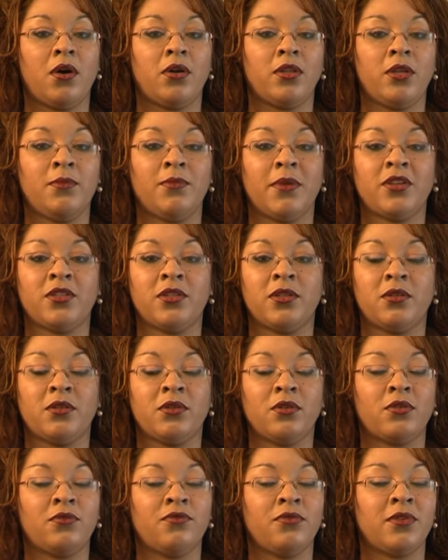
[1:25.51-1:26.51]
en
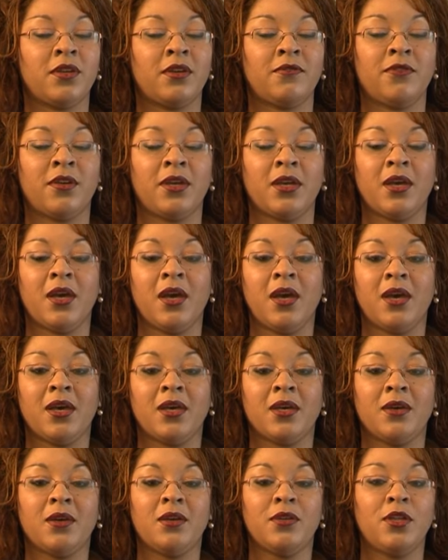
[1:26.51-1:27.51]
imaginant que vous avez
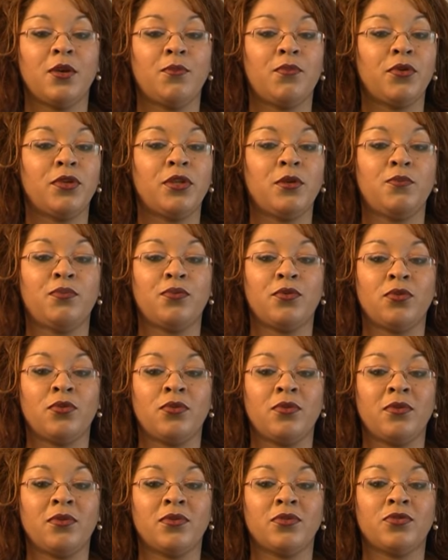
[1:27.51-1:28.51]
des petits
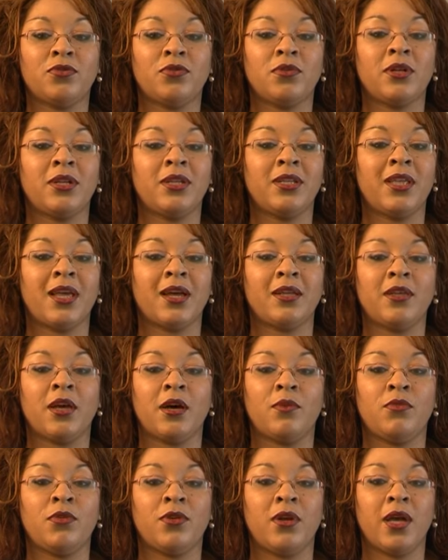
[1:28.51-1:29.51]
plombs sur les
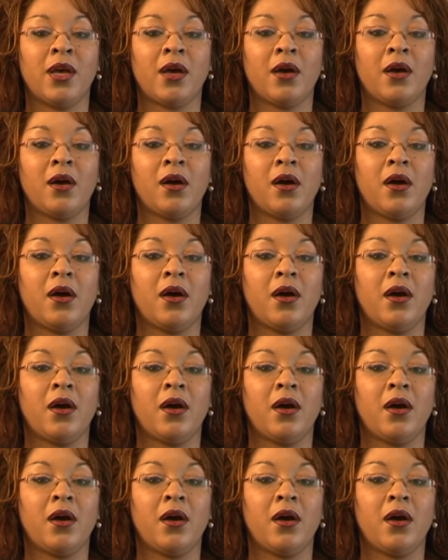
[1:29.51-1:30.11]
dernières molaires.